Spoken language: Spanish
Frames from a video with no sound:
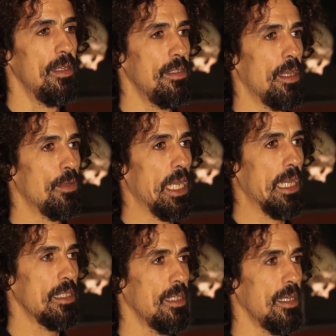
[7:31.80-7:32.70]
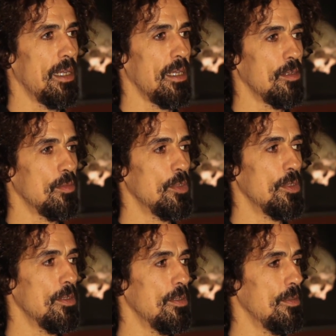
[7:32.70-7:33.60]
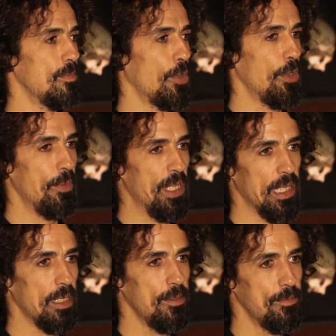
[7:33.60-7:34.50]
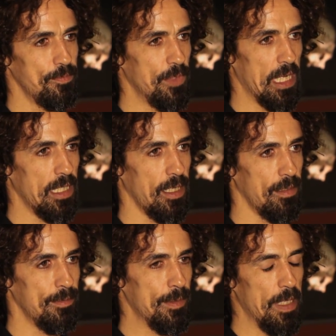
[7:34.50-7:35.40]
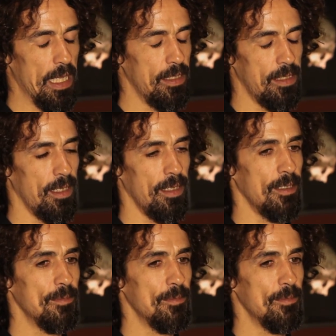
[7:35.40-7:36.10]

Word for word: Y era una casta como prohibida, ¿no? Una casta de gente